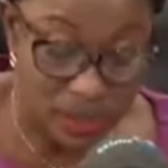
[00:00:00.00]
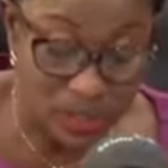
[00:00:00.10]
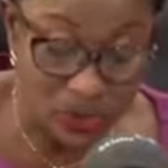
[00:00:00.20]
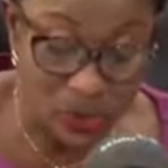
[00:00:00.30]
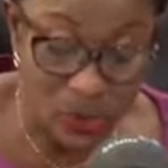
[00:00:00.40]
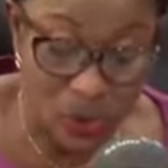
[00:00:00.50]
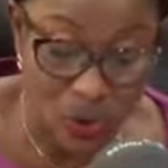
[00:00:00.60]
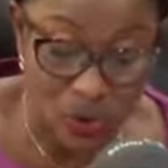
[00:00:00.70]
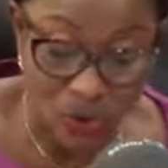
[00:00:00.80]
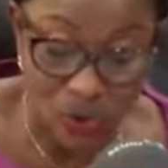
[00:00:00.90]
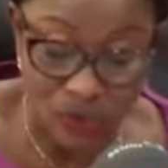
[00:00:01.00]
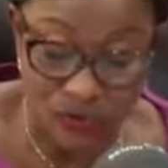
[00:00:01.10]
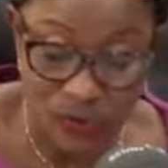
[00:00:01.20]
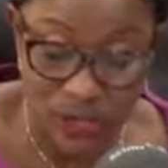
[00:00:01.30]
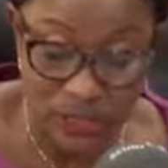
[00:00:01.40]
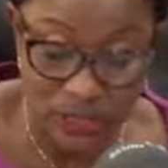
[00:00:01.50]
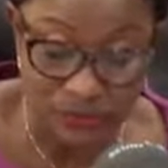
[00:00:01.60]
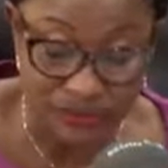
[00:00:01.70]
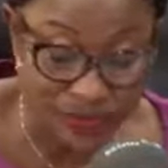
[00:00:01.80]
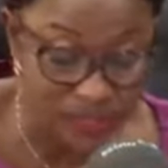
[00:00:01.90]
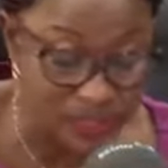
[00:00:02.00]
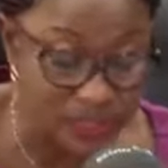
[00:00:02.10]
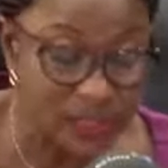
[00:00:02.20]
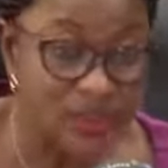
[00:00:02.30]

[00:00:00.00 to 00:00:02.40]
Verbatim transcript: Disons non aux violences faites